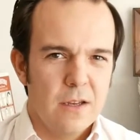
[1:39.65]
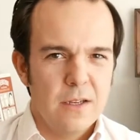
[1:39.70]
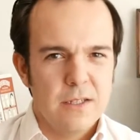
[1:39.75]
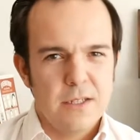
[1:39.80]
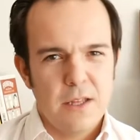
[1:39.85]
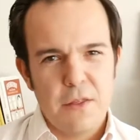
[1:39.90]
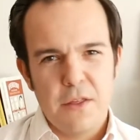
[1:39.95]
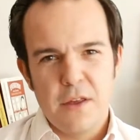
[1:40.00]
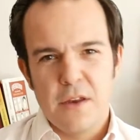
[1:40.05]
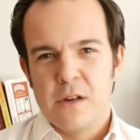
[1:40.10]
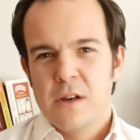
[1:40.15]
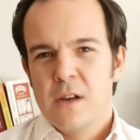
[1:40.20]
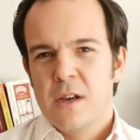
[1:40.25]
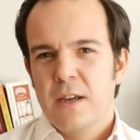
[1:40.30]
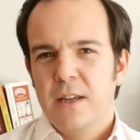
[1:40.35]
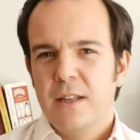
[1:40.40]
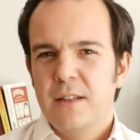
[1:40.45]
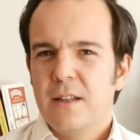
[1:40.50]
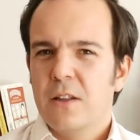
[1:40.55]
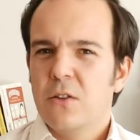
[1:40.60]
Es decir,
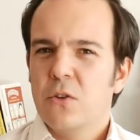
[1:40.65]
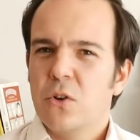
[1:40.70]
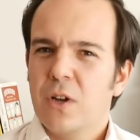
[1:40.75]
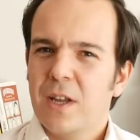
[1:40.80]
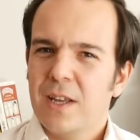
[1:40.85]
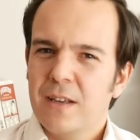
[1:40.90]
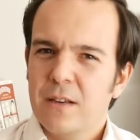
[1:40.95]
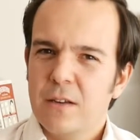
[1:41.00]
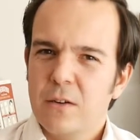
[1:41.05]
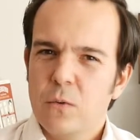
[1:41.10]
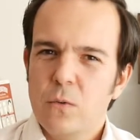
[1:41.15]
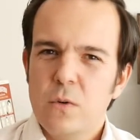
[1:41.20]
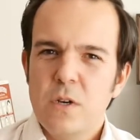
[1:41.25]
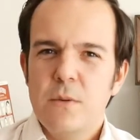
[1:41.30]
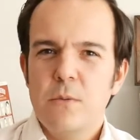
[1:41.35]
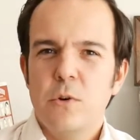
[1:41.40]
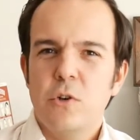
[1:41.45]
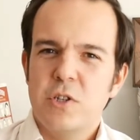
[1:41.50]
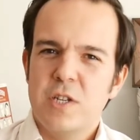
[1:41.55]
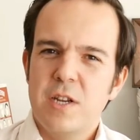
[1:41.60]
intento que un
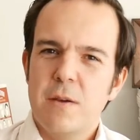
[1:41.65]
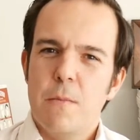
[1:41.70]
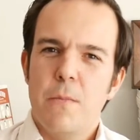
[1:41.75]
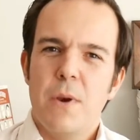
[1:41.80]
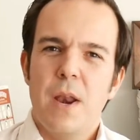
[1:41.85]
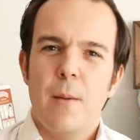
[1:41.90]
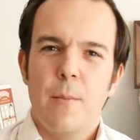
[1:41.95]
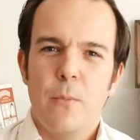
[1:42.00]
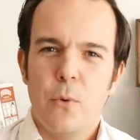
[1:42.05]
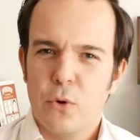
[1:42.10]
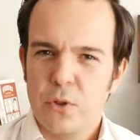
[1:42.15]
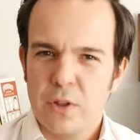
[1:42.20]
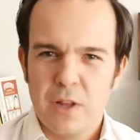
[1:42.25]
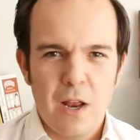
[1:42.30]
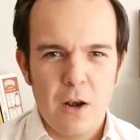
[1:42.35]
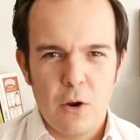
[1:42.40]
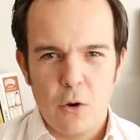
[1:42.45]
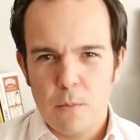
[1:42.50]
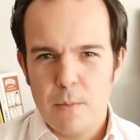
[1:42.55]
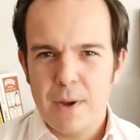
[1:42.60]
libro siempre aporte
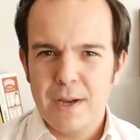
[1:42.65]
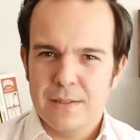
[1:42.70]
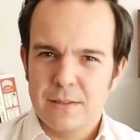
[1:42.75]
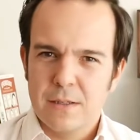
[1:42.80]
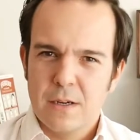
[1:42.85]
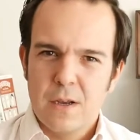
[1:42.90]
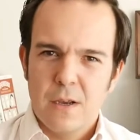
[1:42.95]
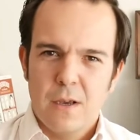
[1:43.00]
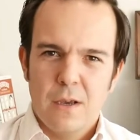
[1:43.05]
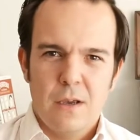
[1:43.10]
algo más.